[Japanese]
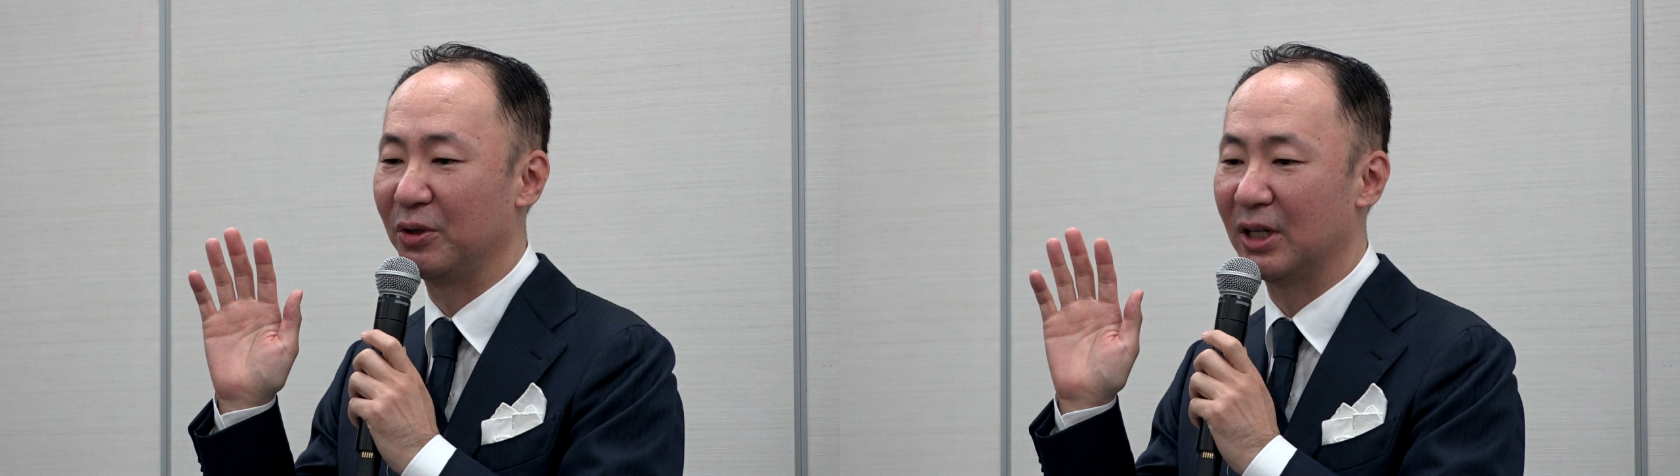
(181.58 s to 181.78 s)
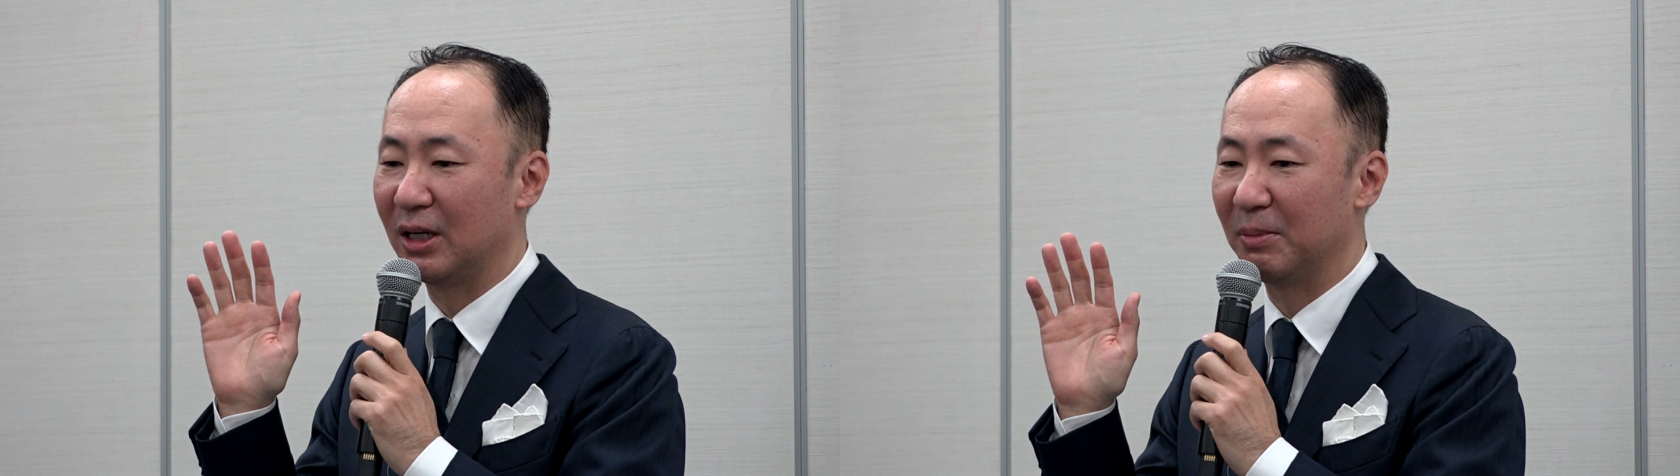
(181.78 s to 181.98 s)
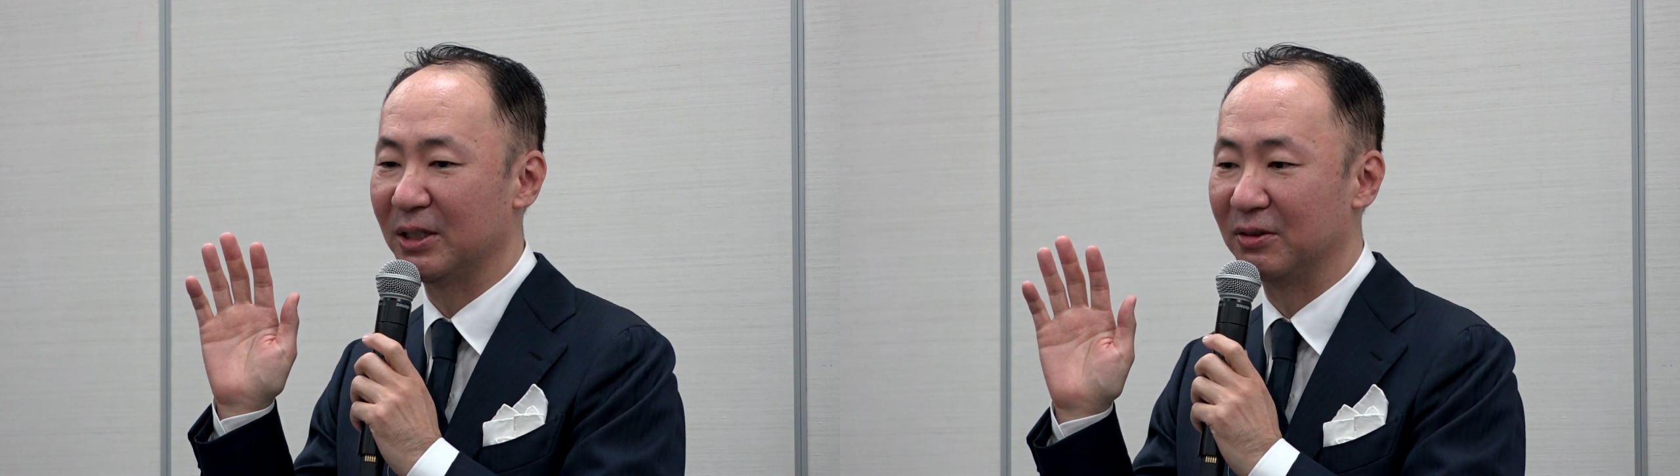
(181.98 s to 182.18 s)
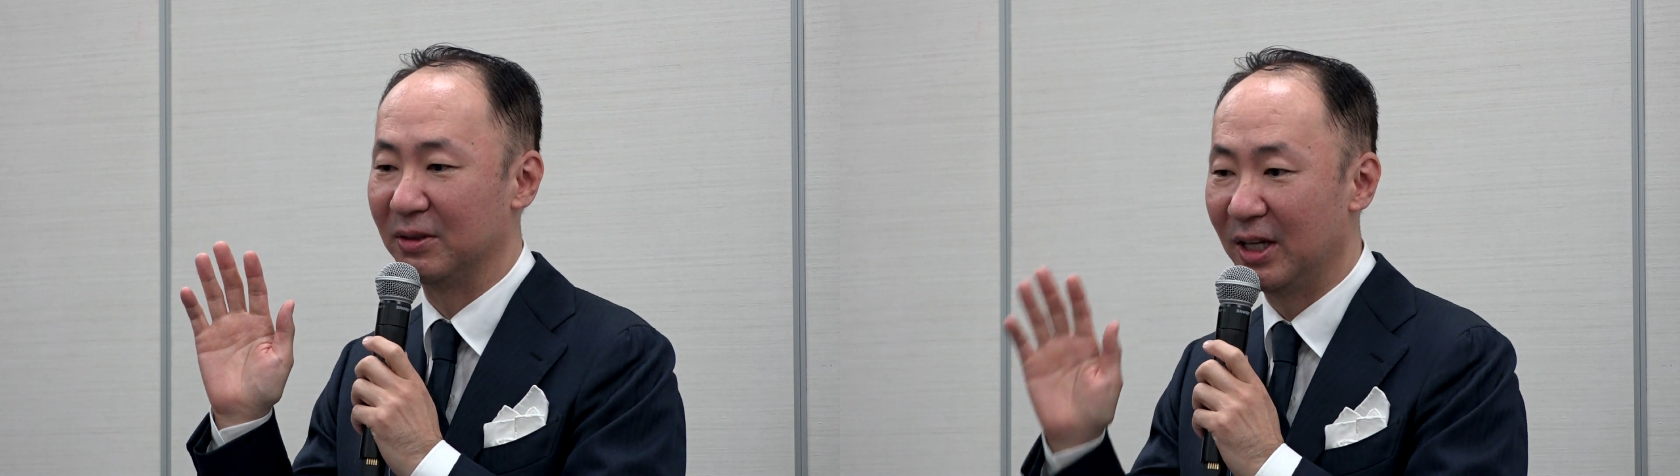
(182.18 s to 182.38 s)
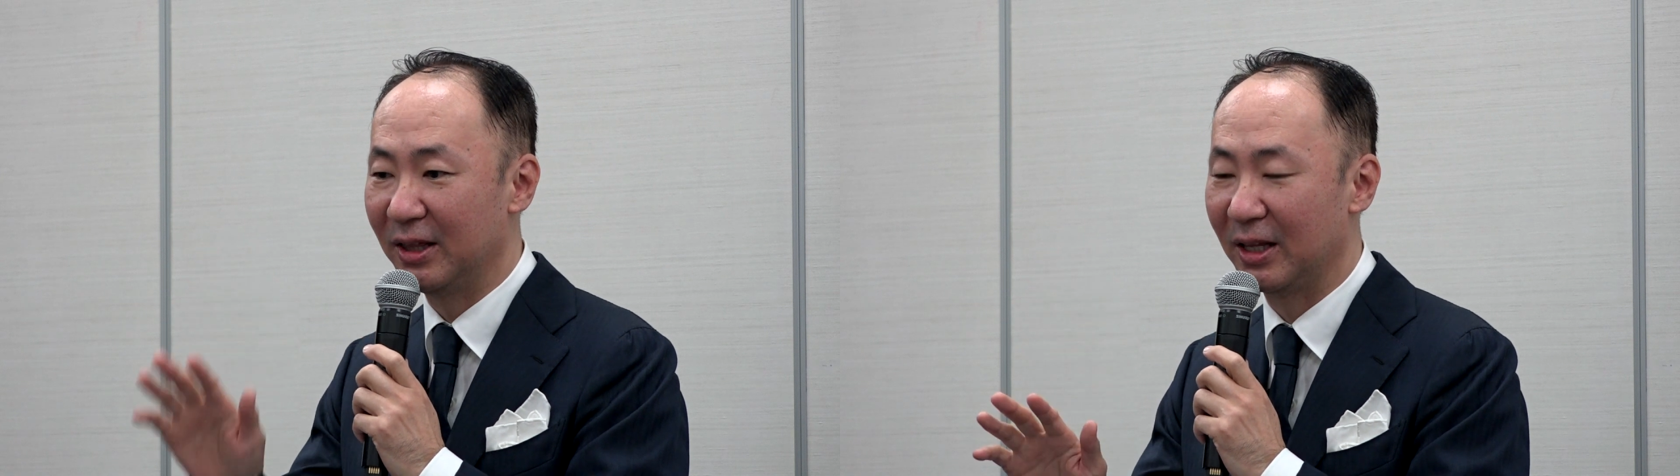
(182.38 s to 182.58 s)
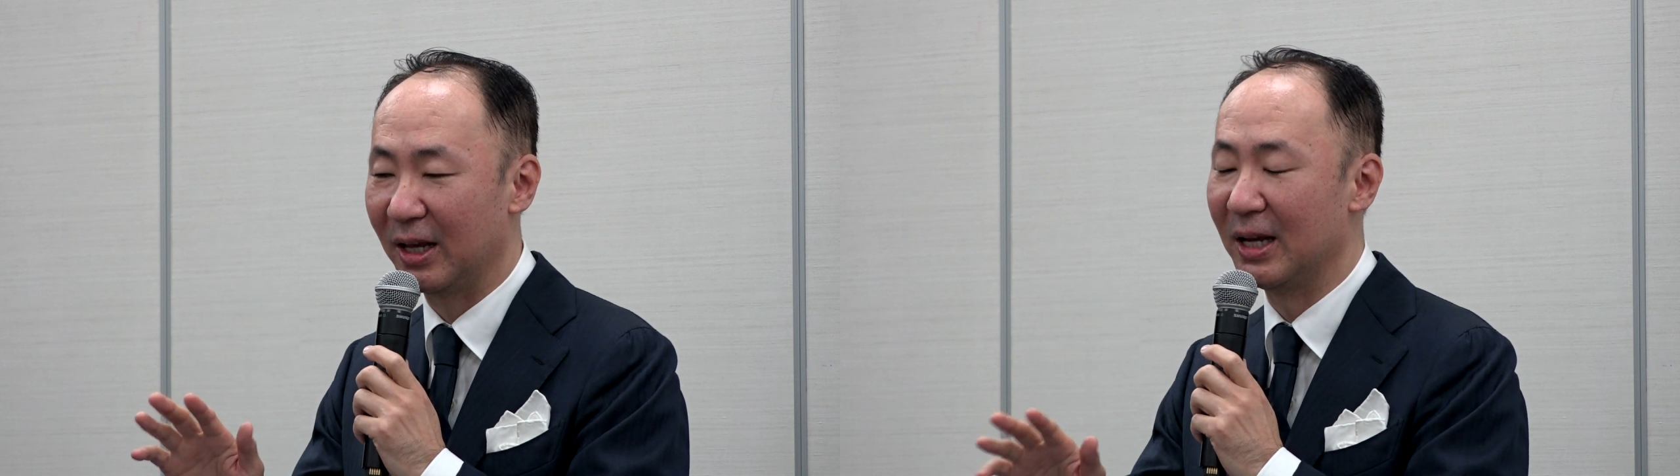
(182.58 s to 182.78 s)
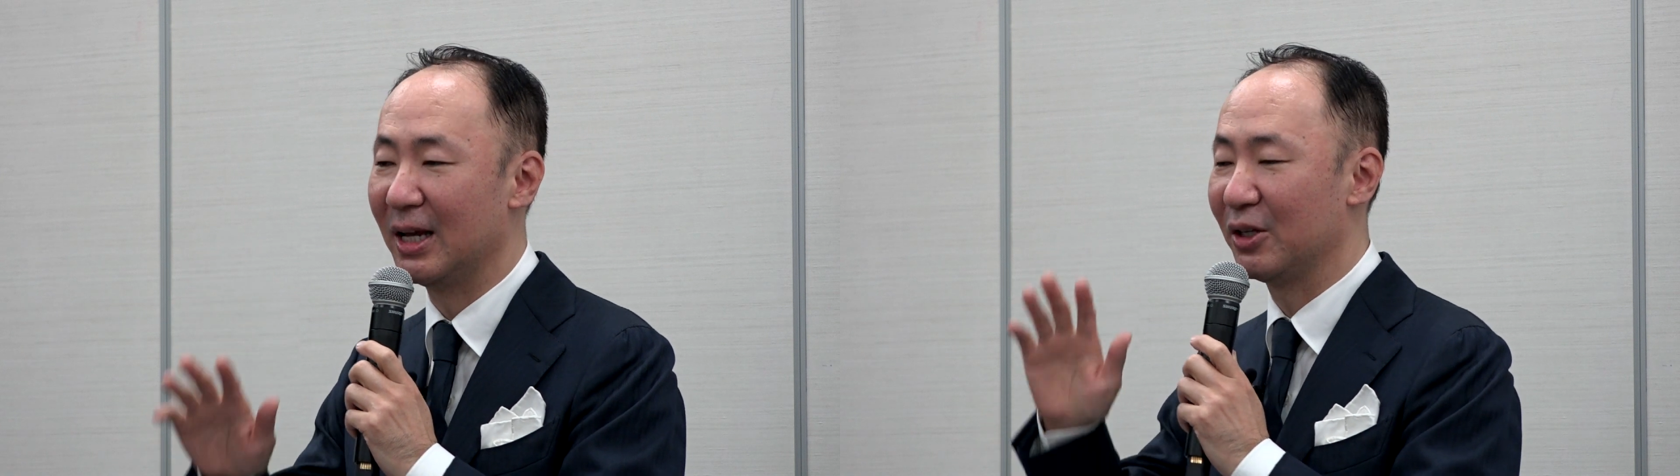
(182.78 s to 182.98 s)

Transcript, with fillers: とになりますんでって